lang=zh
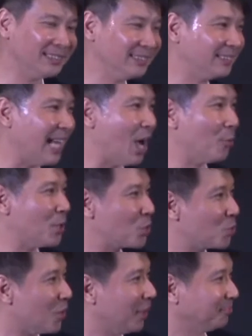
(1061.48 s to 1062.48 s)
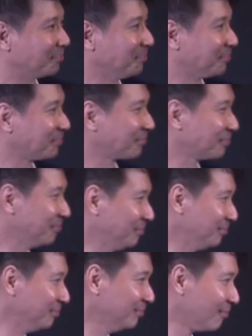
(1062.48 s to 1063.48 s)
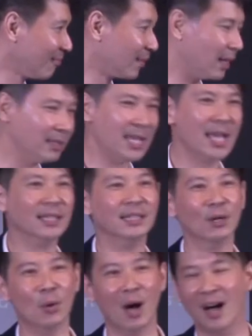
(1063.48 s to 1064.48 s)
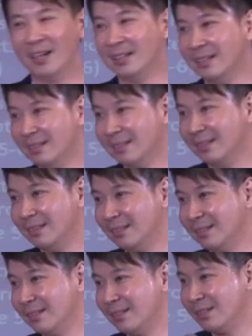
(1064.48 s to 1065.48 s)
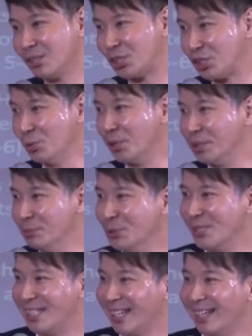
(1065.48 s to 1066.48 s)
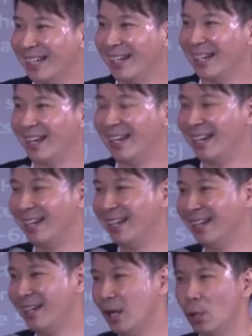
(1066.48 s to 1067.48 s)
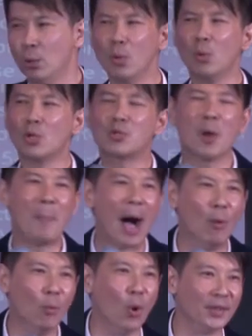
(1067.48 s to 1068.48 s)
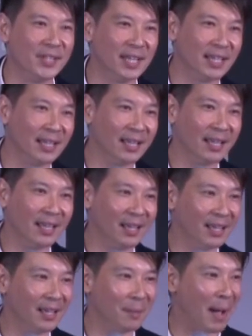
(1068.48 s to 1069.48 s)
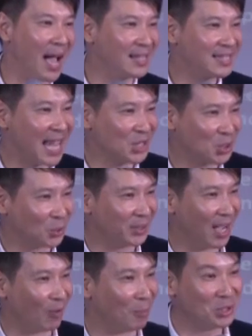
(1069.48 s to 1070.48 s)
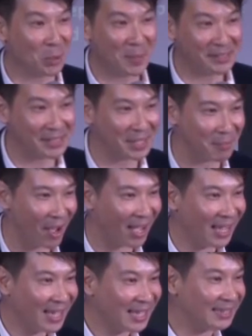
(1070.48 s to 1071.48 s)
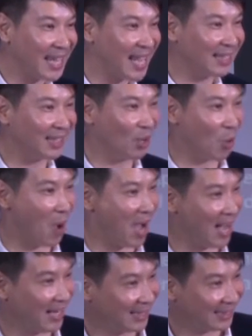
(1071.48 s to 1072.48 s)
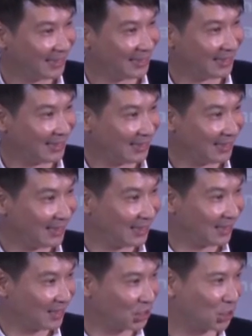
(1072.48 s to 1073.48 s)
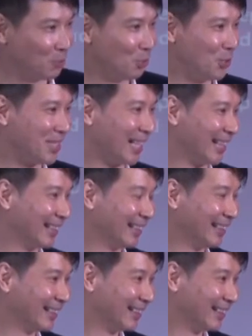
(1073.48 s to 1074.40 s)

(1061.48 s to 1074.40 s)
人大卫说：“耶和华是我的牧者。”如果说把我的把它删除掉，我们就变成什么？耶和华是牧者。